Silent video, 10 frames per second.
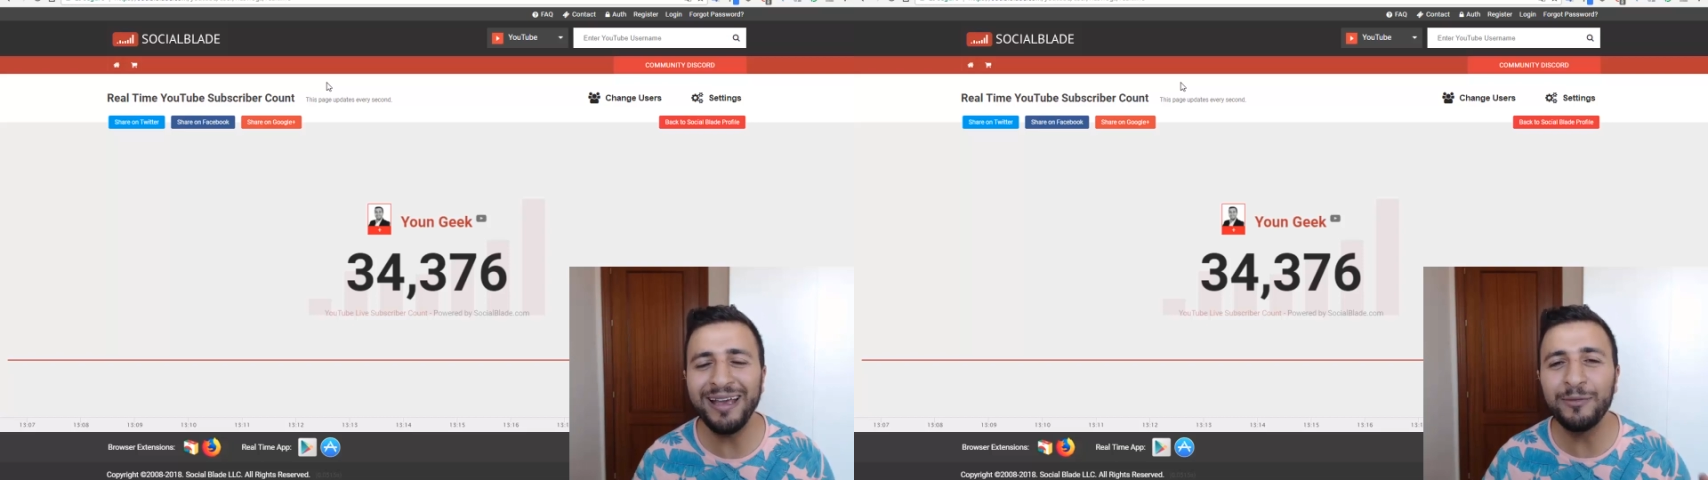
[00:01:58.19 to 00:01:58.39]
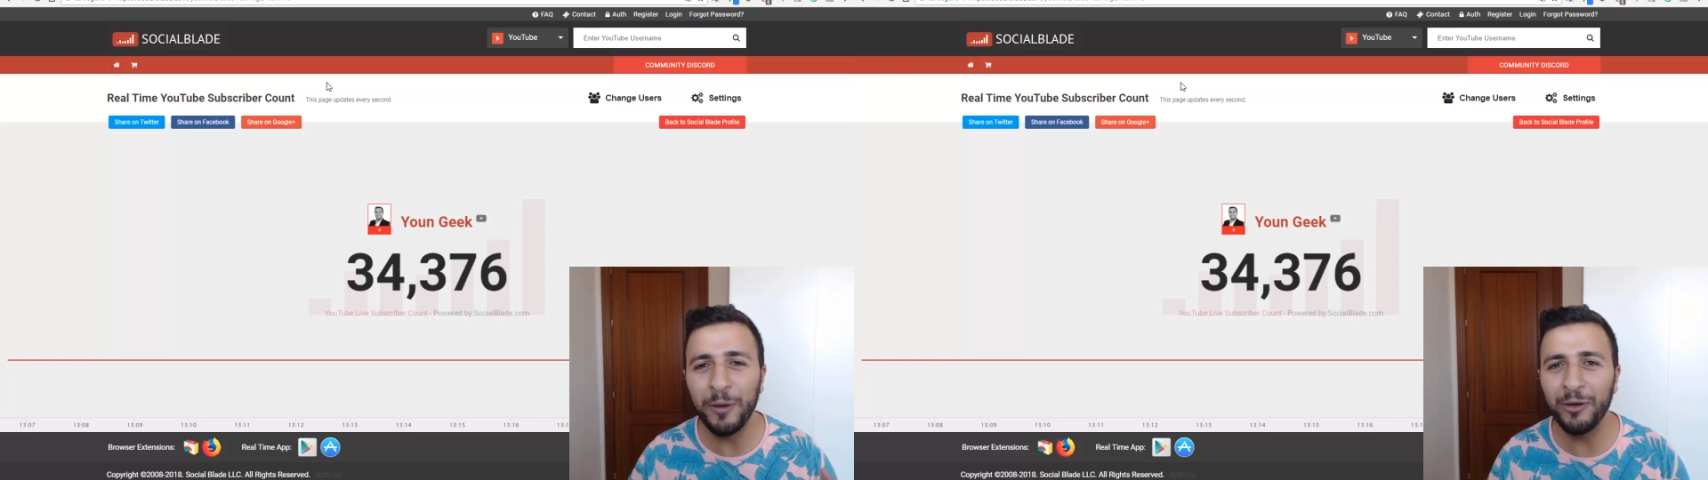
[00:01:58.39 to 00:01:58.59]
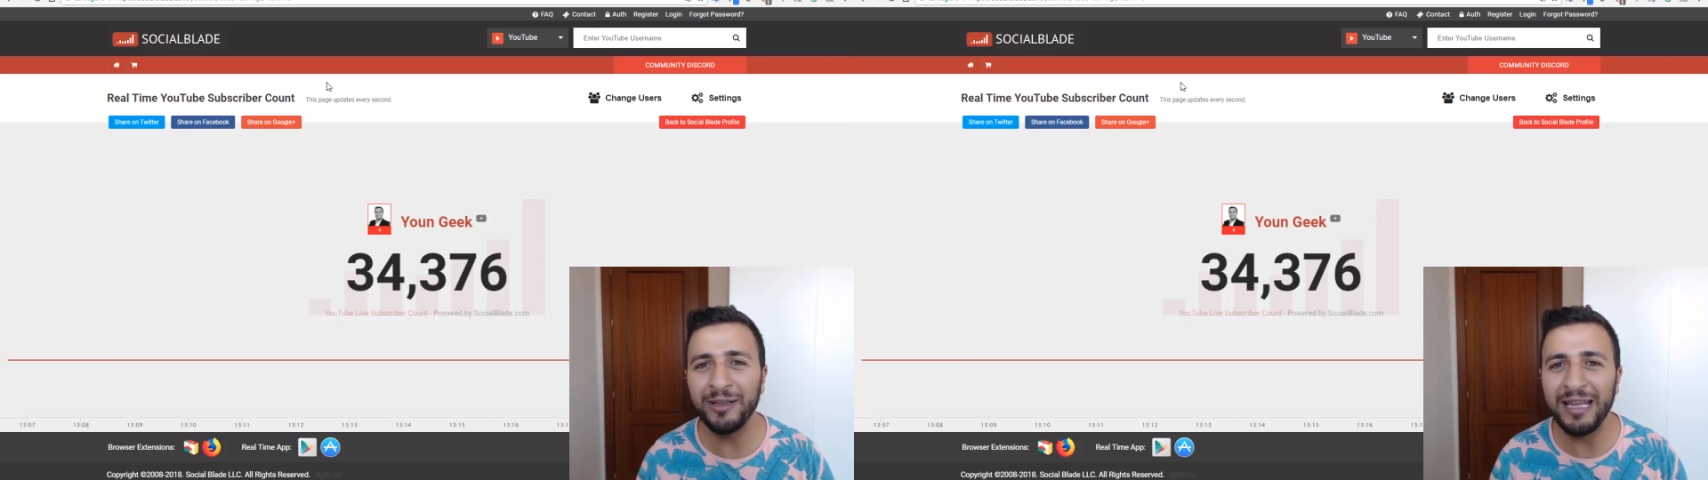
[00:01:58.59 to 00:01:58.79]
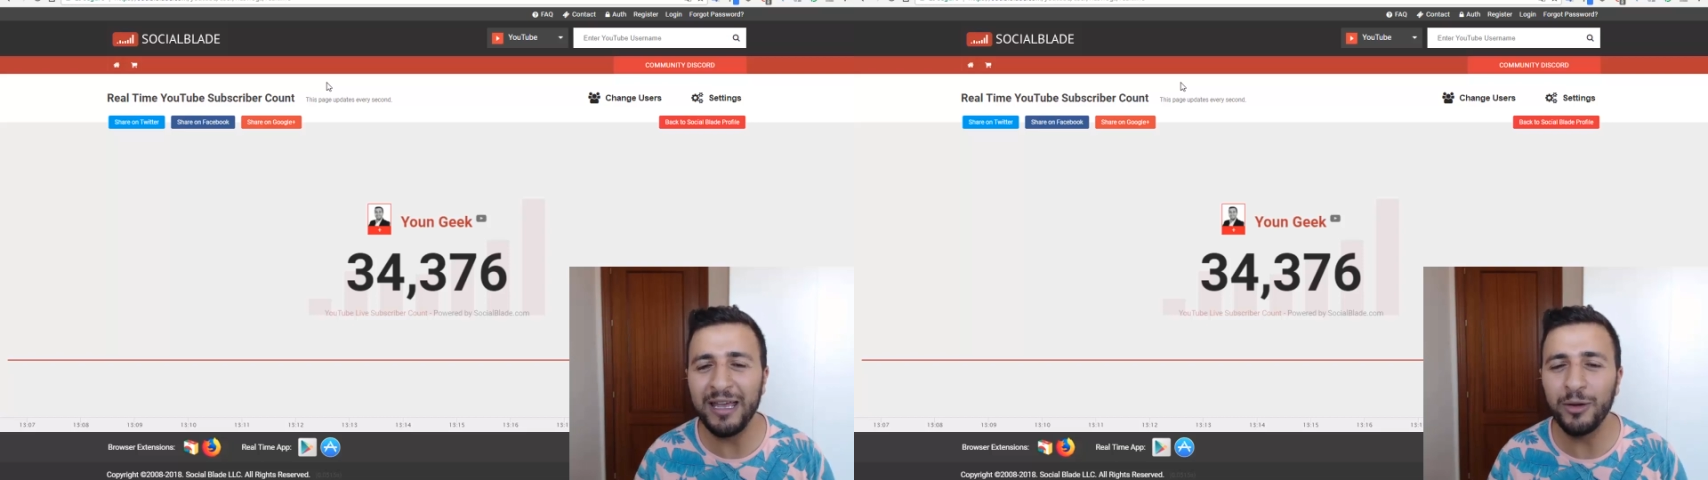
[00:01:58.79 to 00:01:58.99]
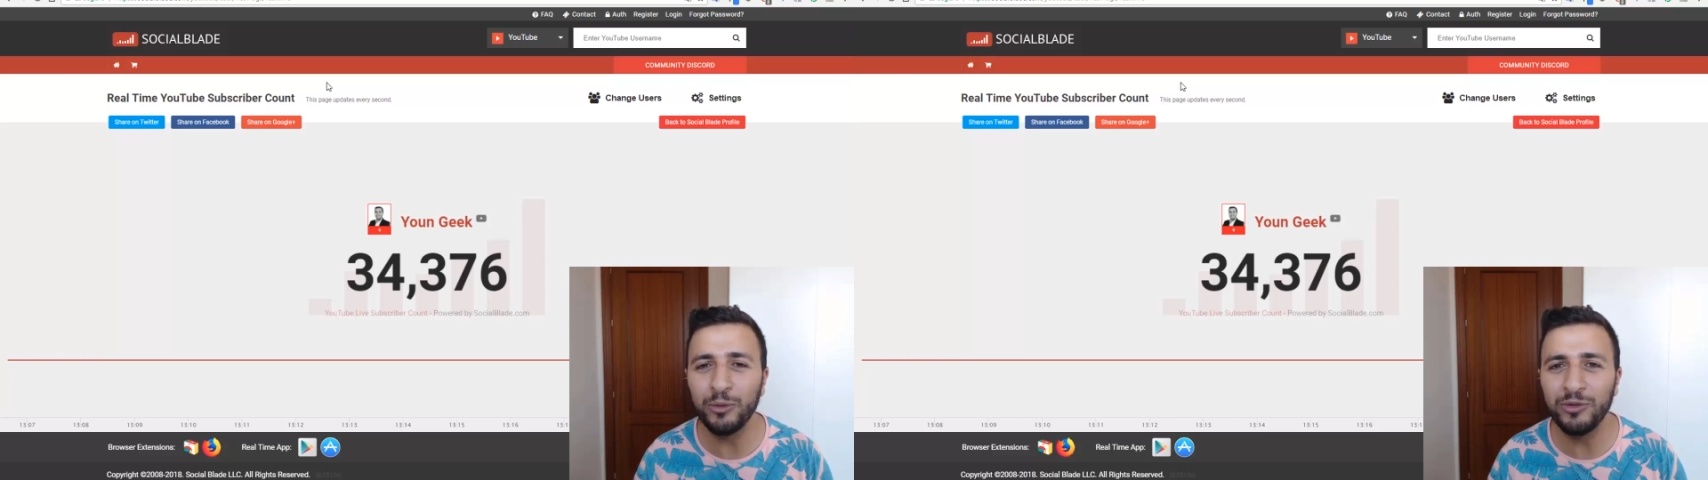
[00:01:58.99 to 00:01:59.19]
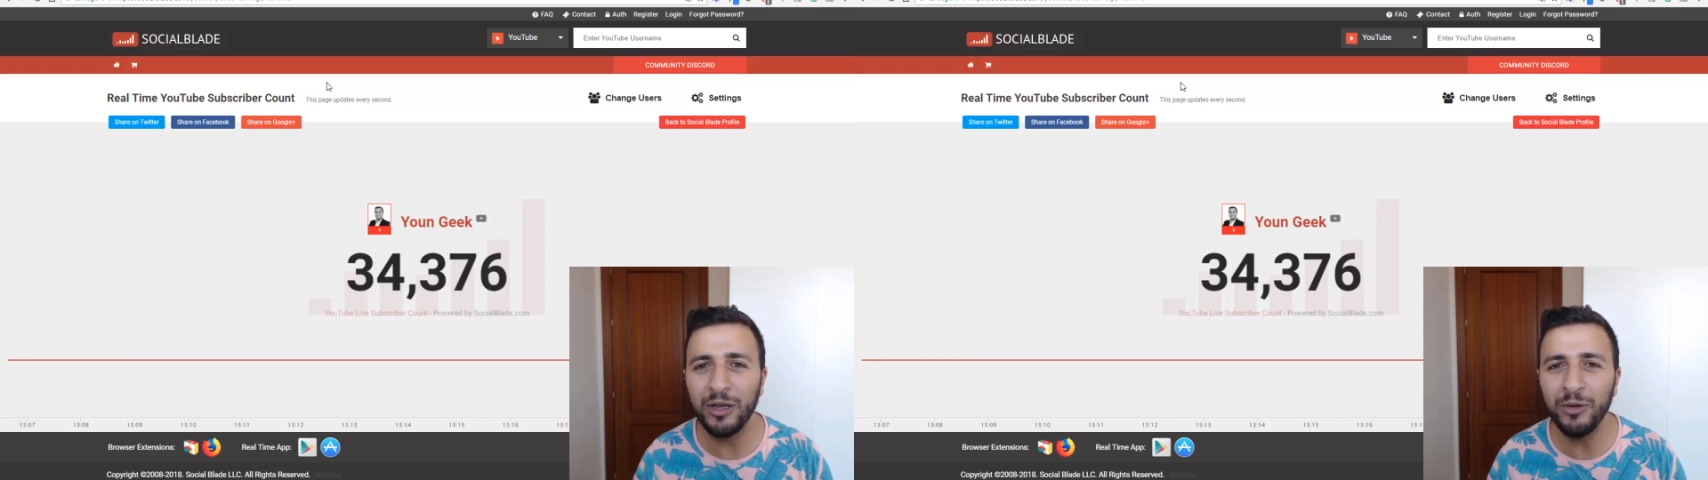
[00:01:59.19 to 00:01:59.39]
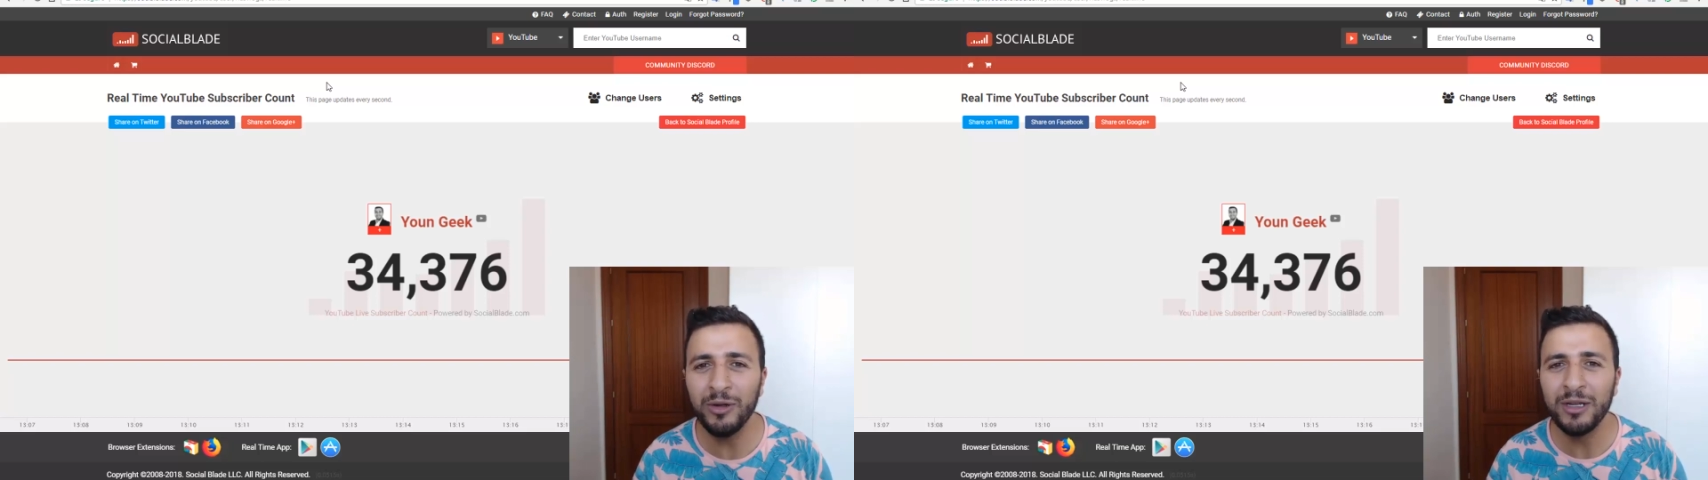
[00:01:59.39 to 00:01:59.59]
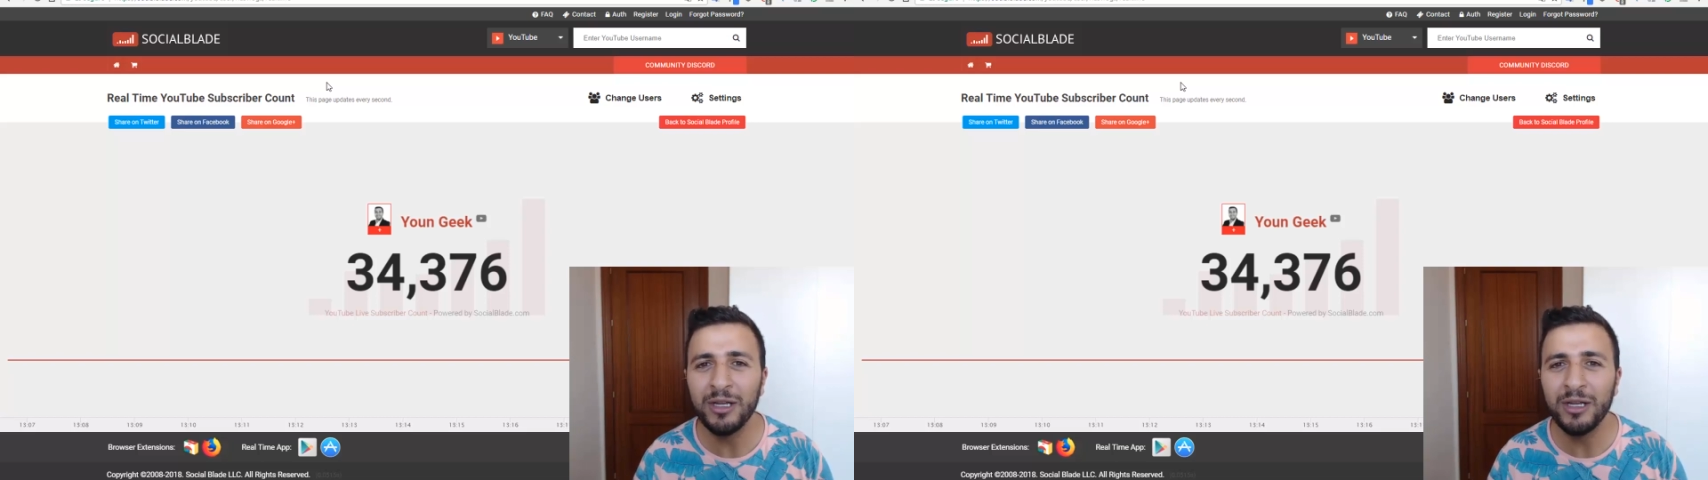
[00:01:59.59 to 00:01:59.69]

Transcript: espero que te haya gustado.